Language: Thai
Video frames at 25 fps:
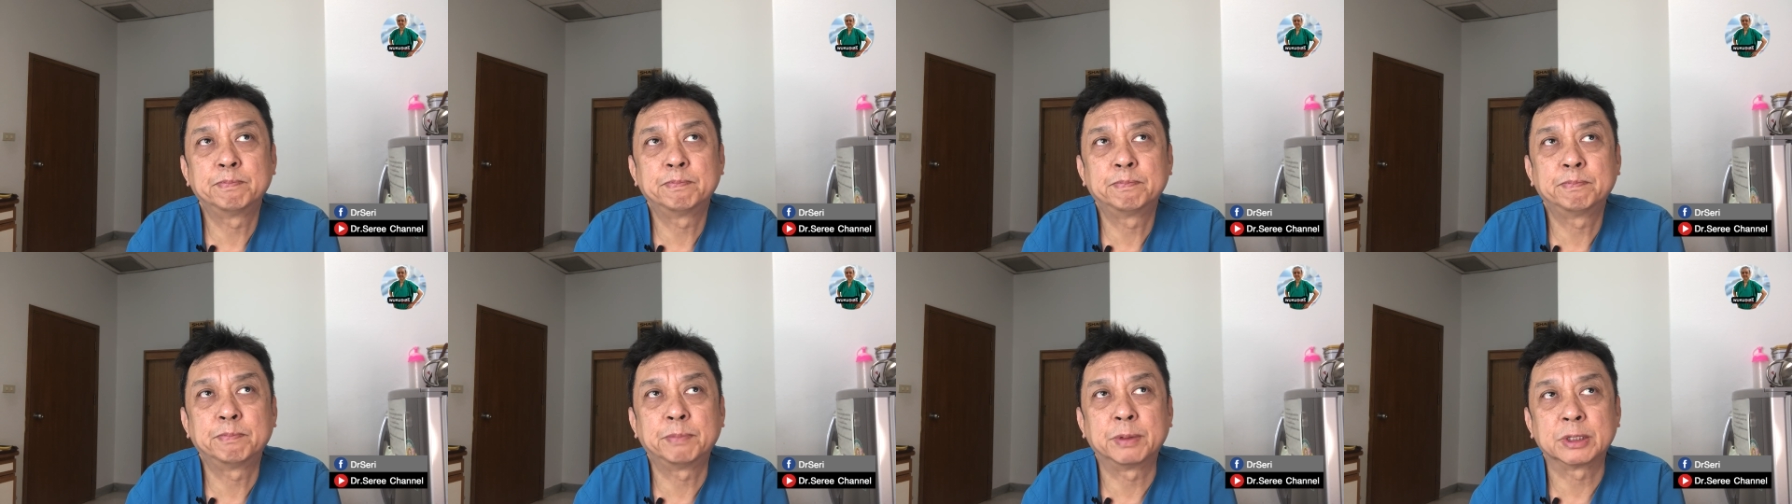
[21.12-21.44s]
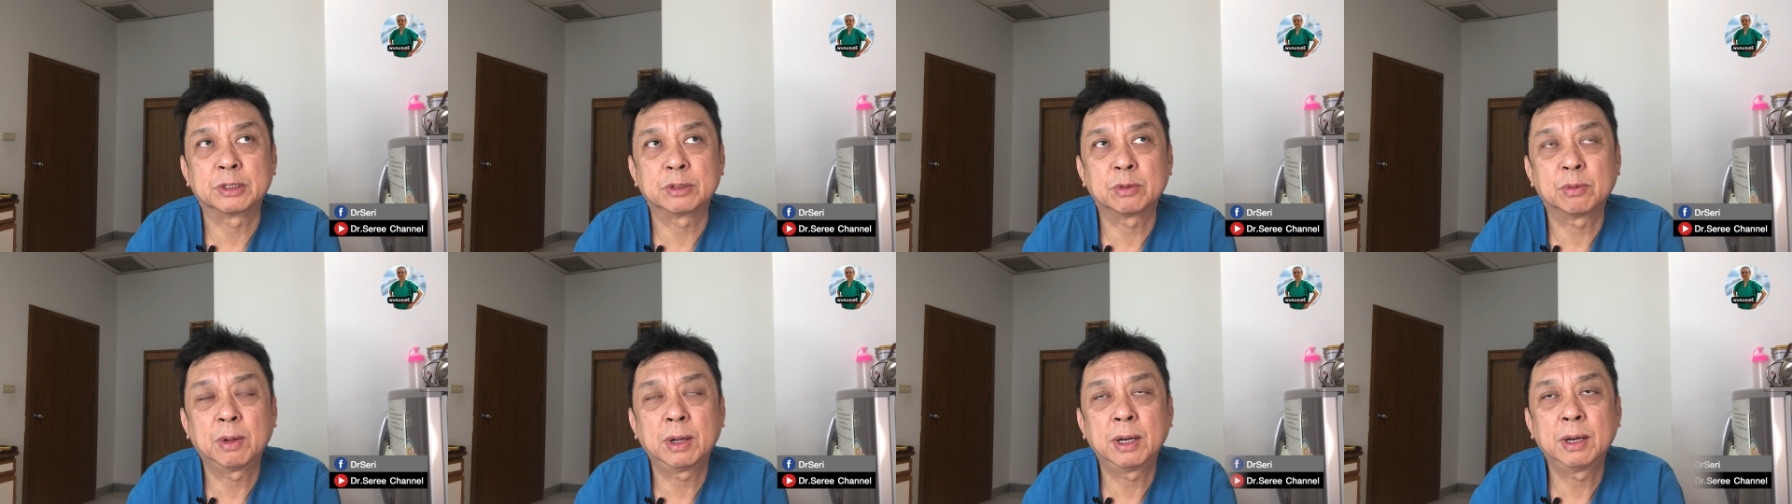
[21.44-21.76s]
ปัส
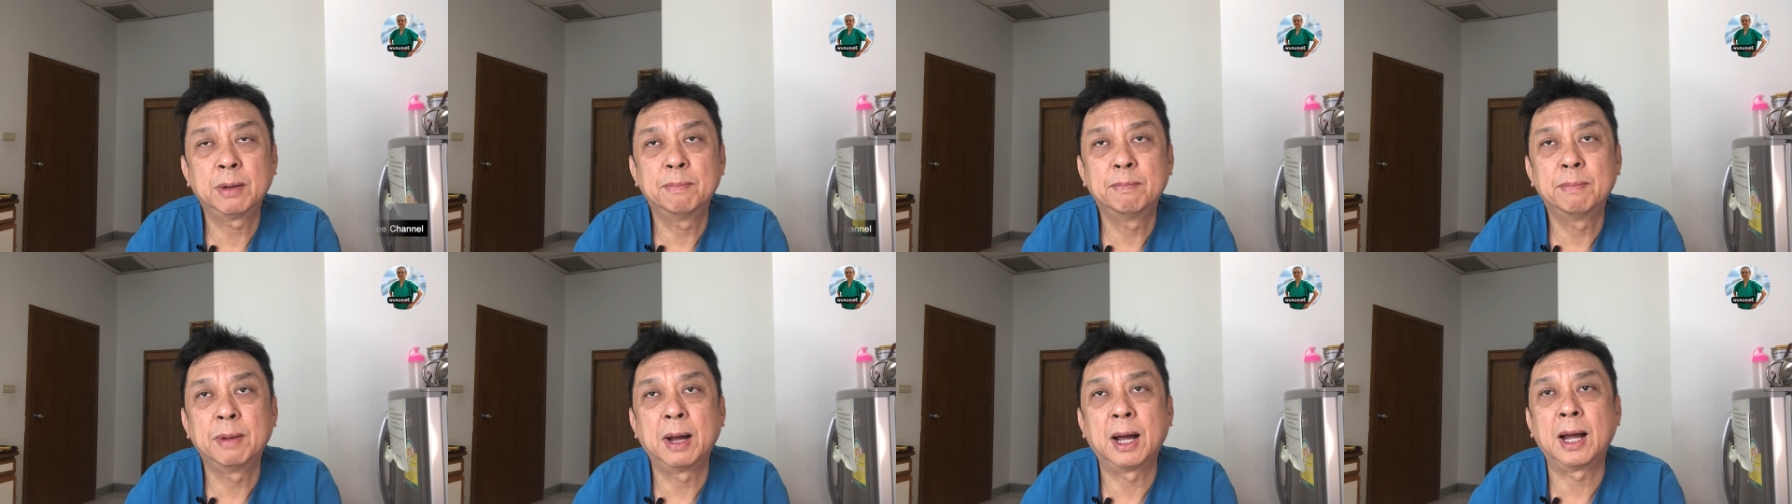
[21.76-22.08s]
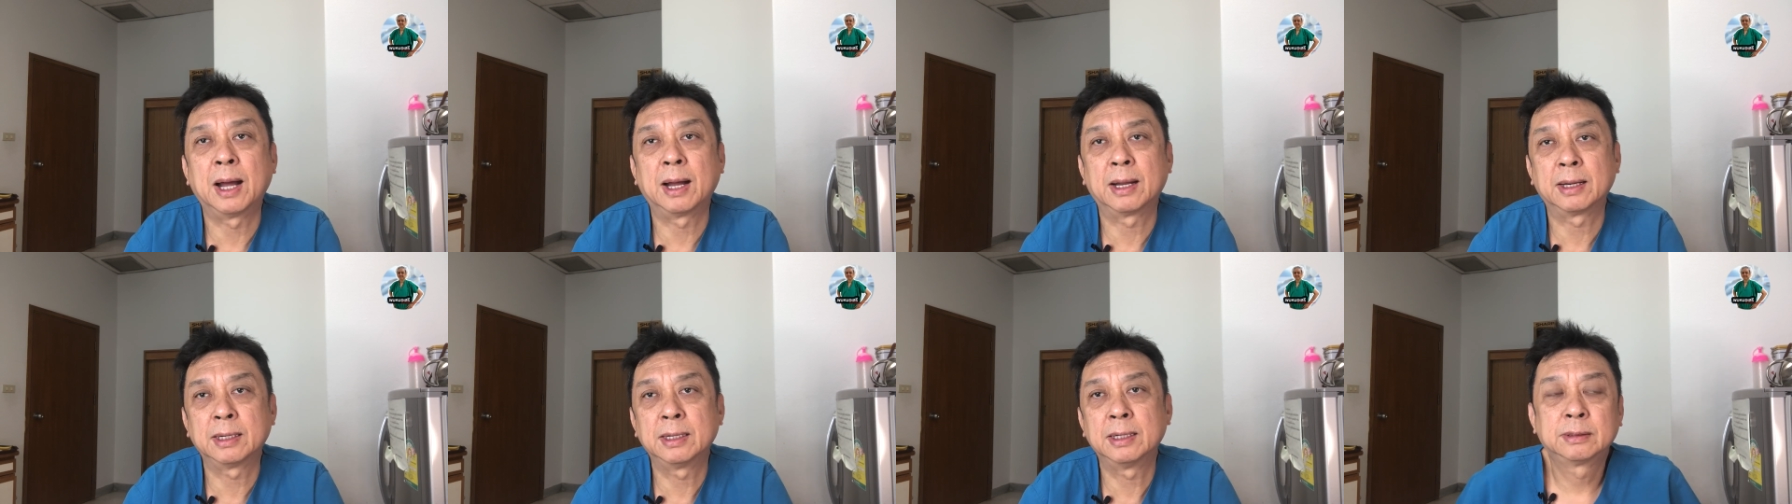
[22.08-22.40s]
สาวะลำบา
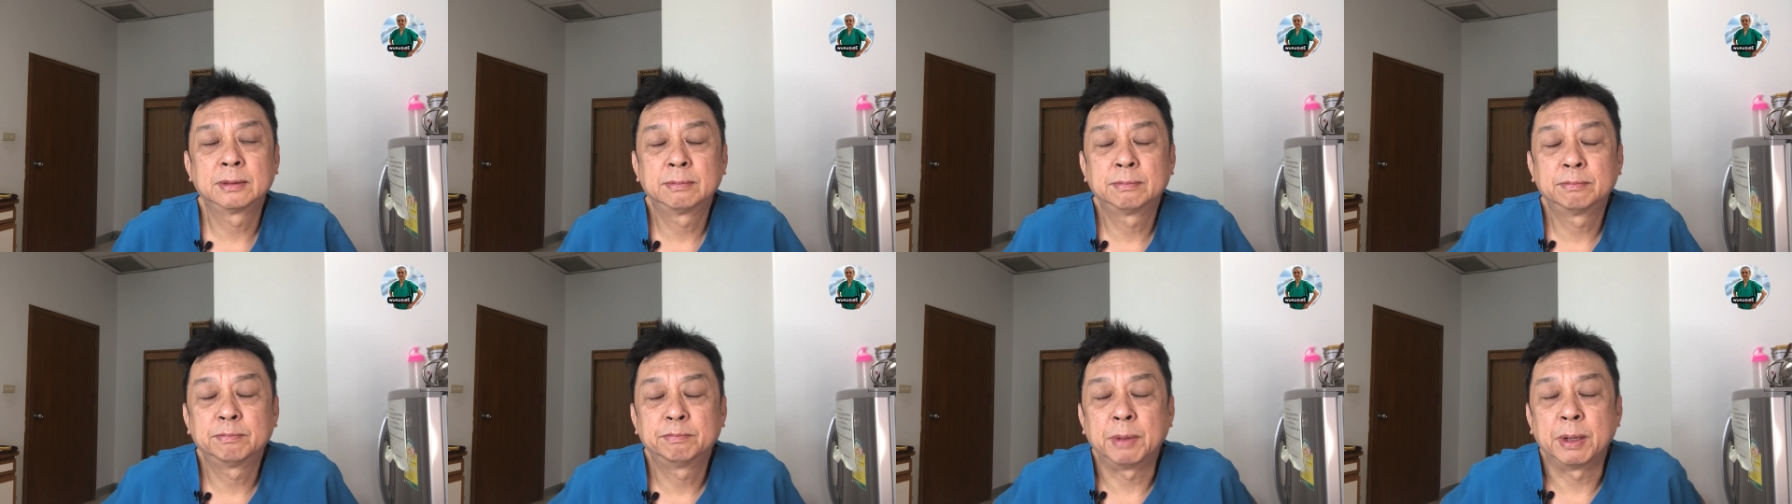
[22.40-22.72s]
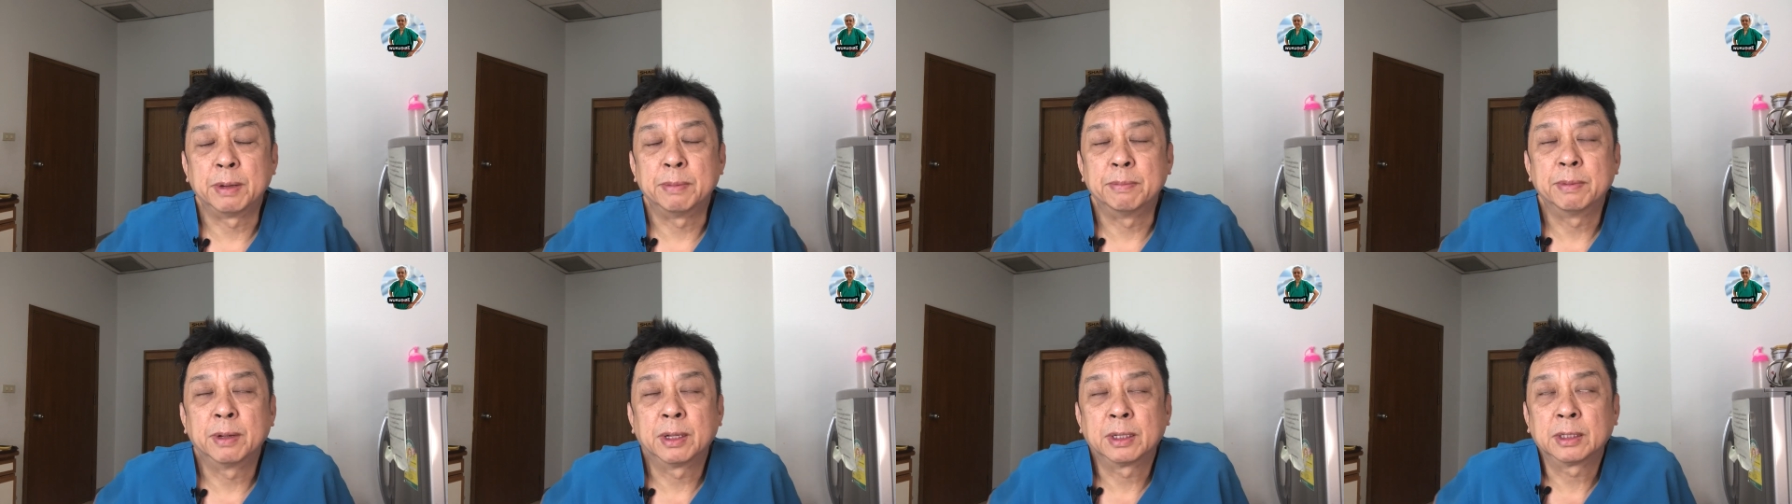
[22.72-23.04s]
กเนี่ยเป็
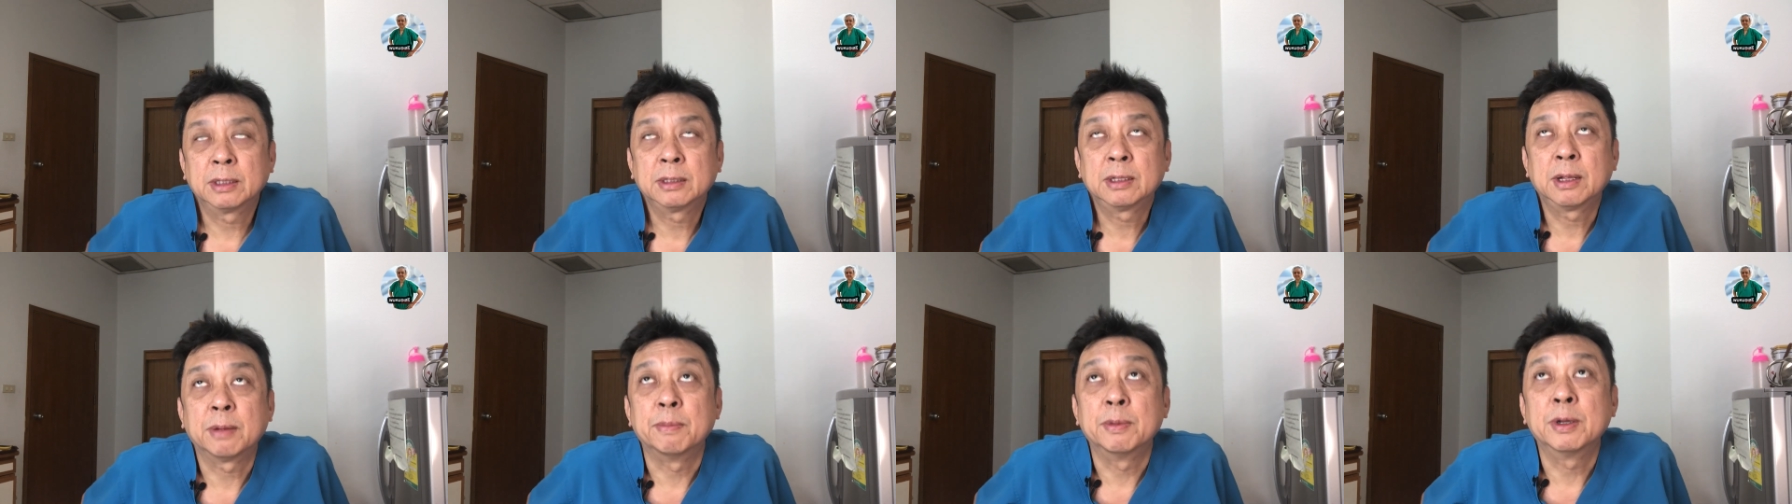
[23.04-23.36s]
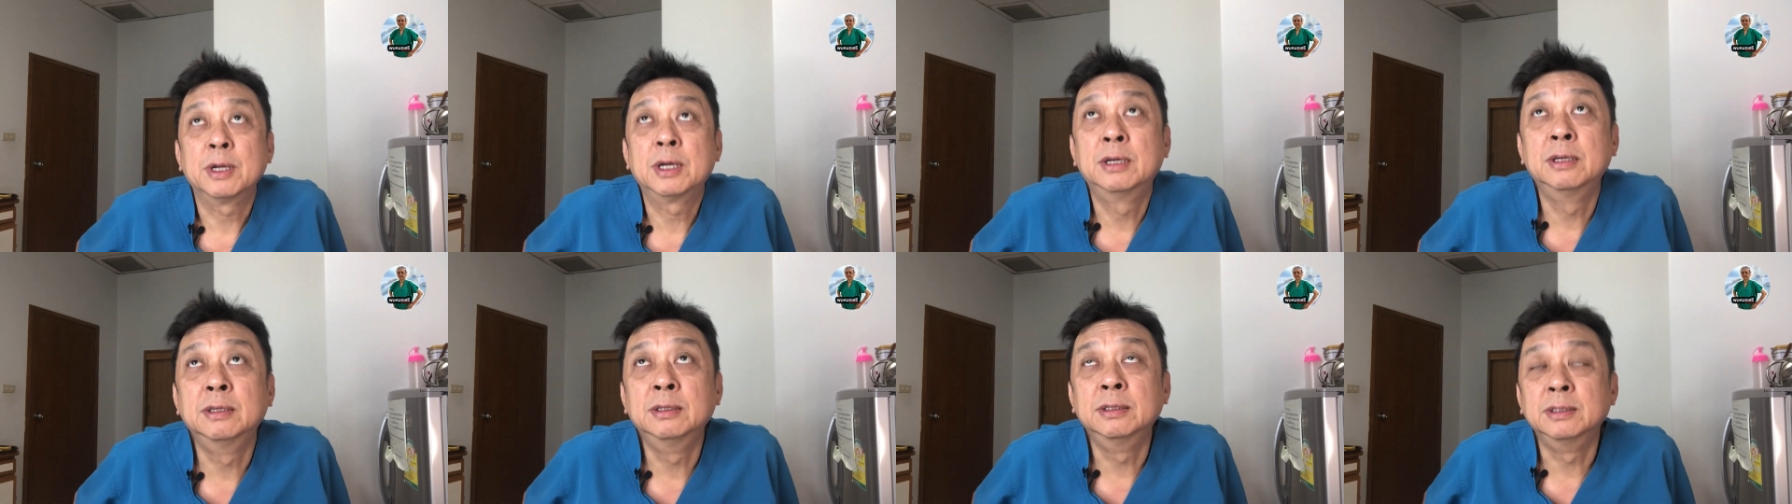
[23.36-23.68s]
นมาตั้งแต่เมื่
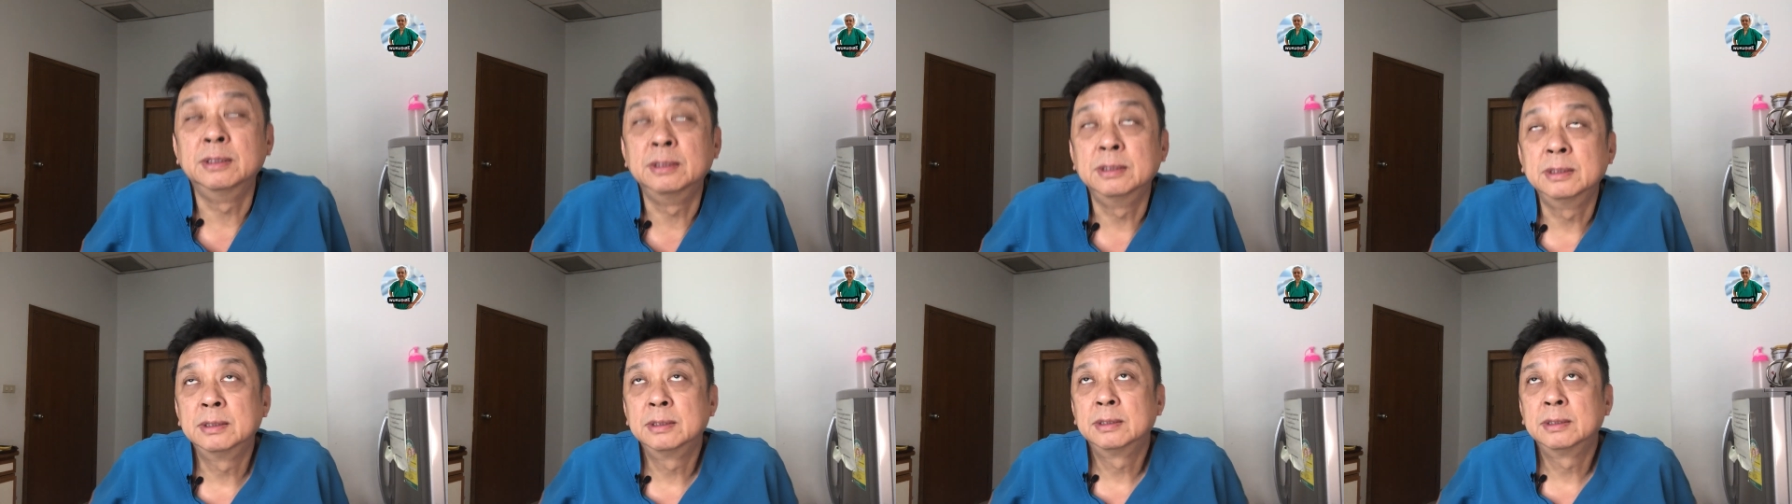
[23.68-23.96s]
อคืน